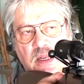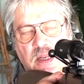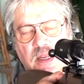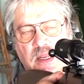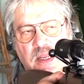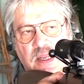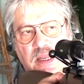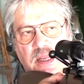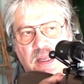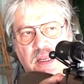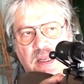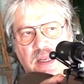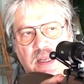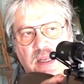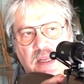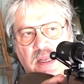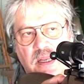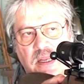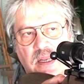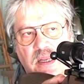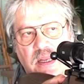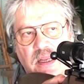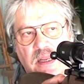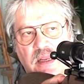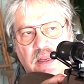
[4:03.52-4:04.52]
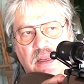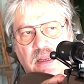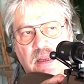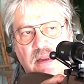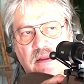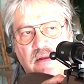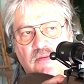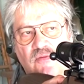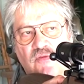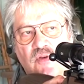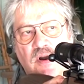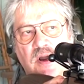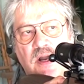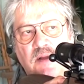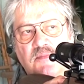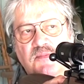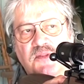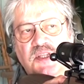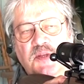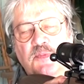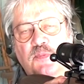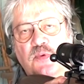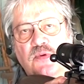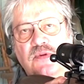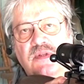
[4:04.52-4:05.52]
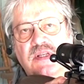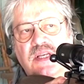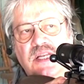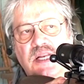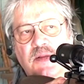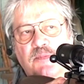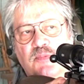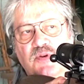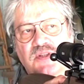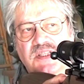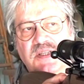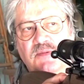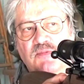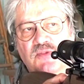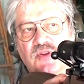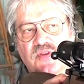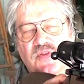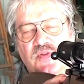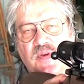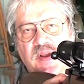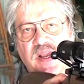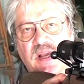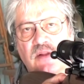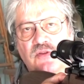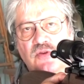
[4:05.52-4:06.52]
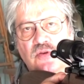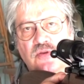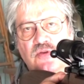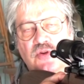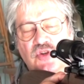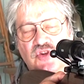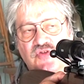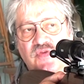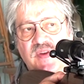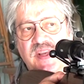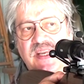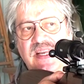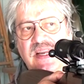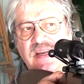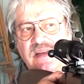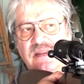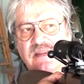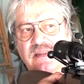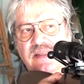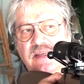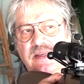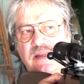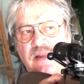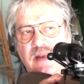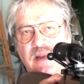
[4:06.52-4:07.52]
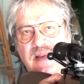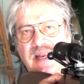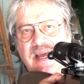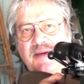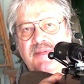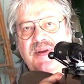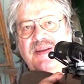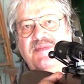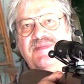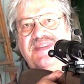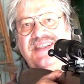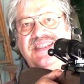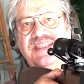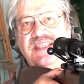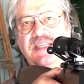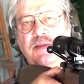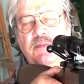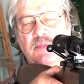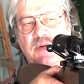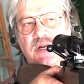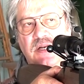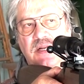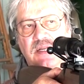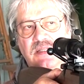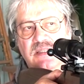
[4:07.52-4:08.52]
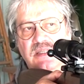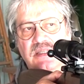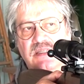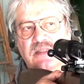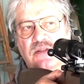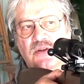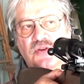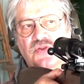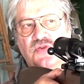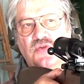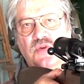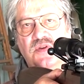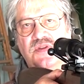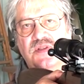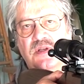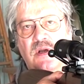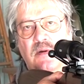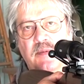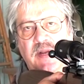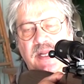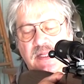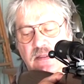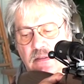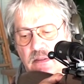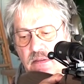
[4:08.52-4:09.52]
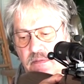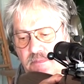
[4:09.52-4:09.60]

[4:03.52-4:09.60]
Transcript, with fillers: et voir un petit peu ce qu'il est possible de faire. Donc je vais garder la même cible à la distance de 100 mètres